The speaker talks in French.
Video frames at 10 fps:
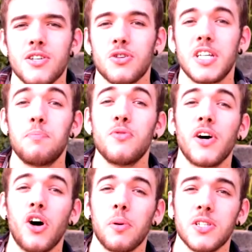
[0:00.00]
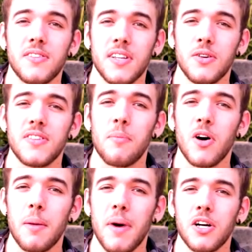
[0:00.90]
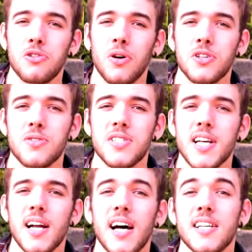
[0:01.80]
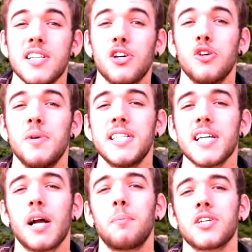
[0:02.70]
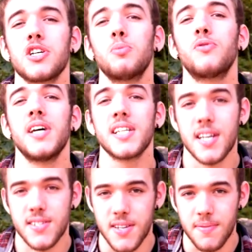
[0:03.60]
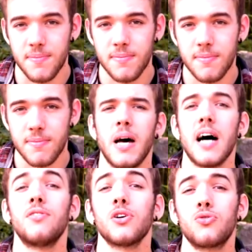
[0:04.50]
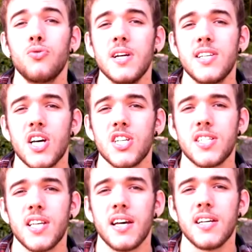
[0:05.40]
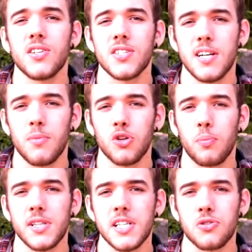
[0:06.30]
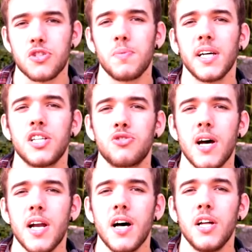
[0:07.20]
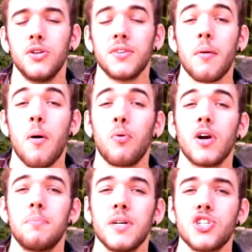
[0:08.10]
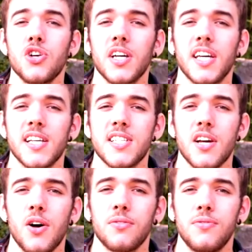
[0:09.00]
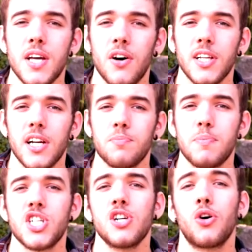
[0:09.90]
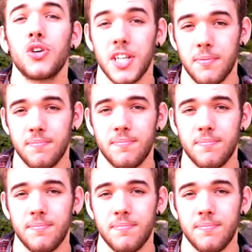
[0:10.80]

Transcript: Ce qui pouvait représenter notamment la marque du rang social ainsi que le métier que la personne pouvait exercer. Mais avant tout, il s'agissait essentiellement de protection spirituelle, notamment pour les pêcheurs qui risquaient leur vie en allant pêcher le requin.